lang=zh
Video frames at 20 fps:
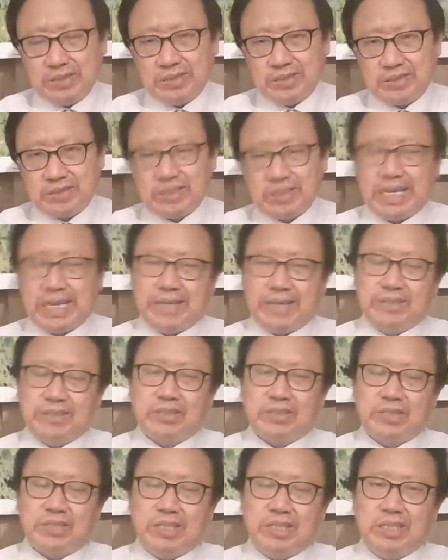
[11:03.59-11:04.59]
是坦克
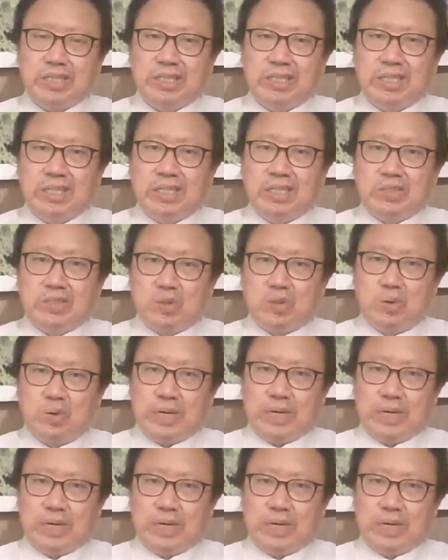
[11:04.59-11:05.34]
造型，中国